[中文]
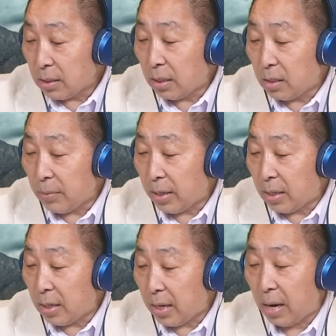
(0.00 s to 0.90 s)
这个里
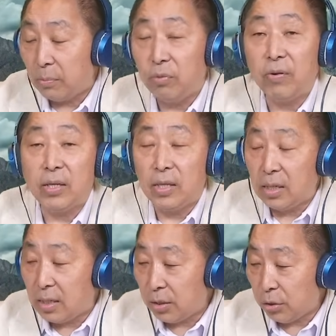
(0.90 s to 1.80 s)
面两部分，
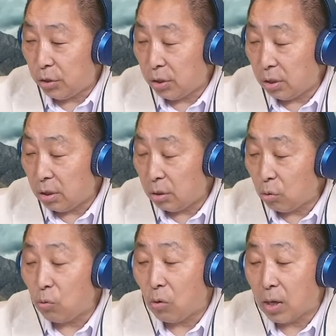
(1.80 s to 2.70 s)
一个是
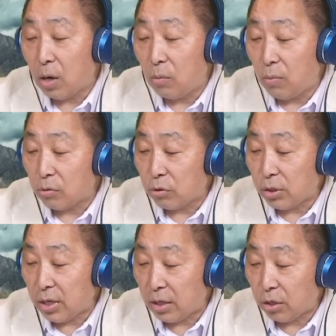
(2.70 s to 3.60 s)
中国跟欧盟
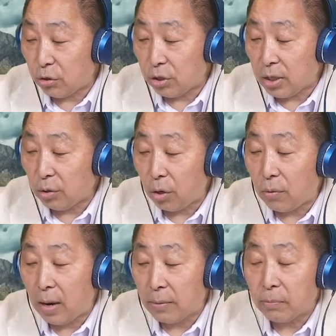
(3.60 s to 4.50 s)
之间的直接对
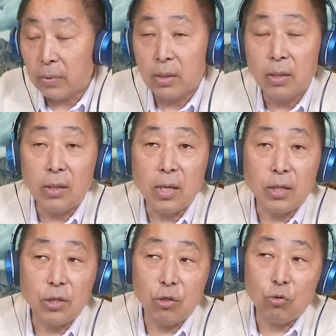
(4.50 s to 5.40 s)
话。第
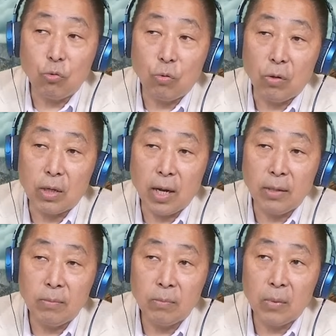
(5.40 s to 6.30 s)
二个是中国
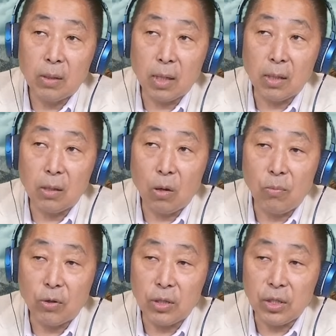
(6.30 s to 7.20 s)
跟跟
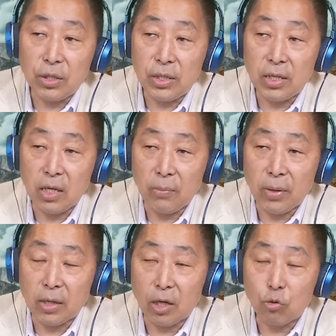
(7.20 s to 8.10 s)
欧盟体系里
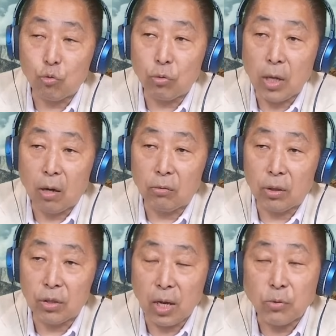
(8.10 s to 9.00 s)
面的主要
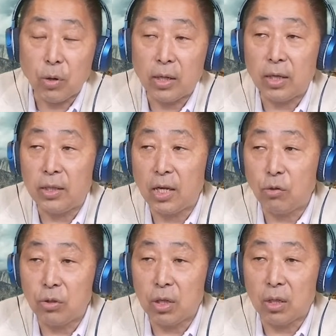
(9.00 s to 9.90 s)
的成员跟
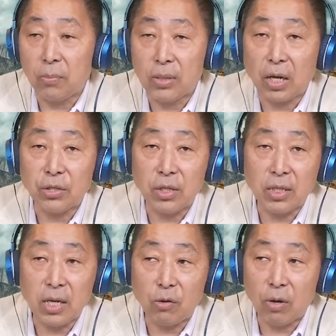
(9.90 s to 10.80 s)
电动车呢比较
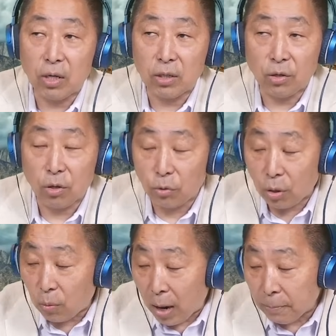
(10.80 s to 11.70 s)
息息相关的成员的
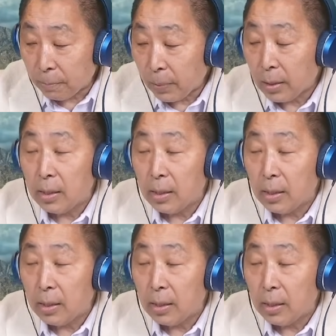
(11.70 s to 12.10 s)
对话。